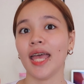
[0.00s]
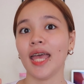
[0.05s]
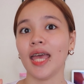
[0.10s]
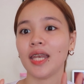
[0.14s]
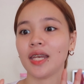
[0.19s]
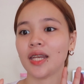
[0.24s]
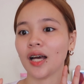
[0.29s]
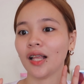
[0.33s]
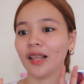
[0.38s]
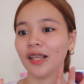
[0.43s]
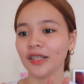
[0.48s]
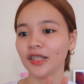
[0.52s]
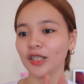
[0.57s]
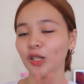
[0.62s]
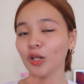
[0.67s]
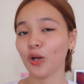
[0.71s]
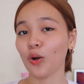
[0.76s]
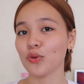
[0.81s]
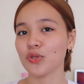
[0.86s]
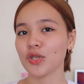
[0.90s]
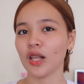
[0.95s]
And a
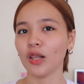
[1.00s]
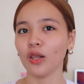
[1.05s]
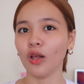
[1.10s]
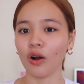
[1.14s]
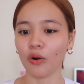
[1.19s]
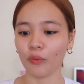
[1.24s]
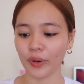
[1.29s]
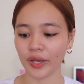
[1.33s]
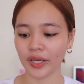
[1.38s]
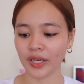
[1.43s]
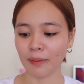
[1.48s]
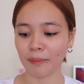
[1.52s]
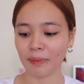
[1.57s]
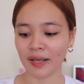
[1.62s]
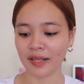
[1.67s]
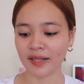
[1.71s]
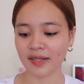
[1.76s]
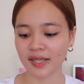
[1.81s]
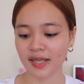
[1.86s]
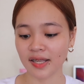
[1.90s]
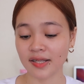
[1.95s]
little goes a long way
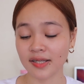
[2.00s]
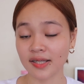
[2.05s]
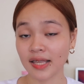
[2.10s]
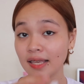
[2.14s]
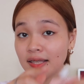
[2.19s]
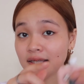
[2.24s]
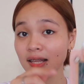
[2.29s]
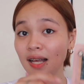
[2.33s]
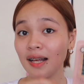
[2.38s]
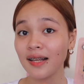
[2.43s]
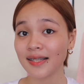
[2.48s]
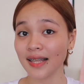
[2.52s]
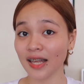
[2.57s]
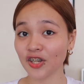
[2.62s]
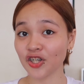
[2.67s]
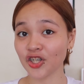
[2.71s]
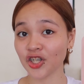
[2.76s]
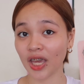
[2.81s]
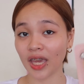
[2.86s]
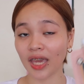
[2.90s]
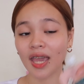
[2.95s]
naman since sa isang
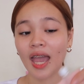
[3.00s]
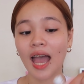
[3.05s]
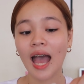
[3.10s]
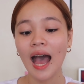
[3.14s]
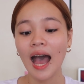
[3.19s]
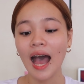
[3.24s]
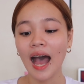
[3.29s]
sachet,